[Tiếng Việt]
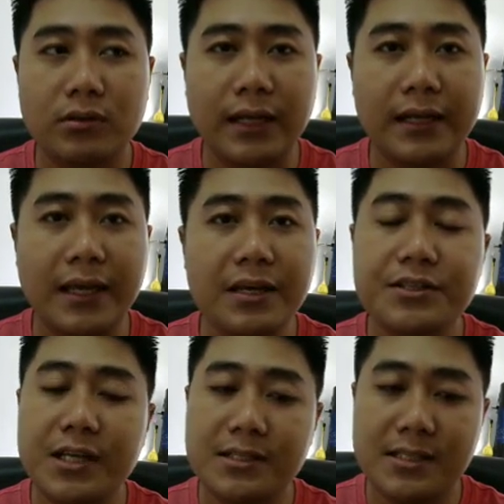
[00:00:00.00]
đăng ký ở
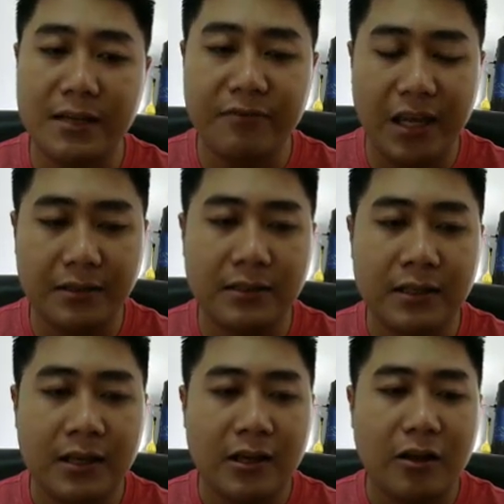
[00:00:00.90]
trên Zenven
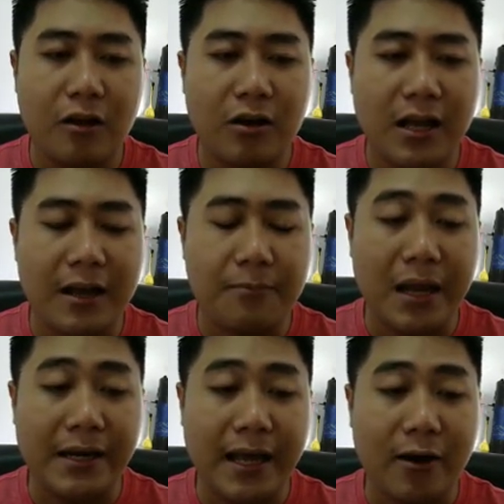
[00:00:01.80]
còn à,
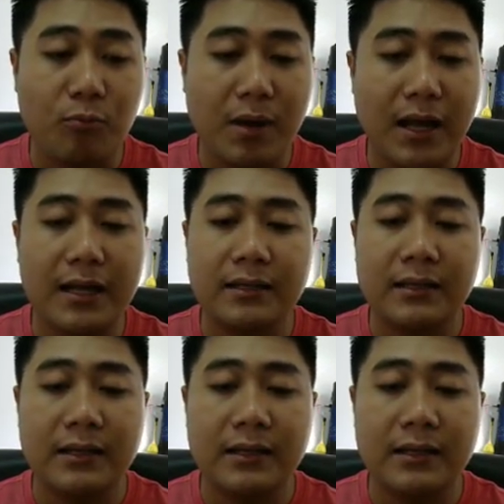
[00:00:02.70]
bạn nào mà